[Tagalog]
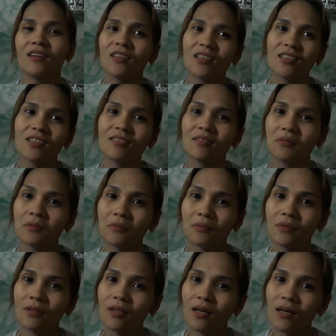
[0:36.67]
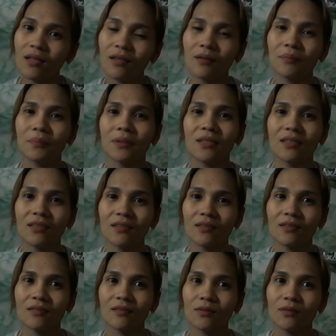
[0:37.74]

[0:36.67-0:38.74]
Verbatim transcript: At wala lang, parang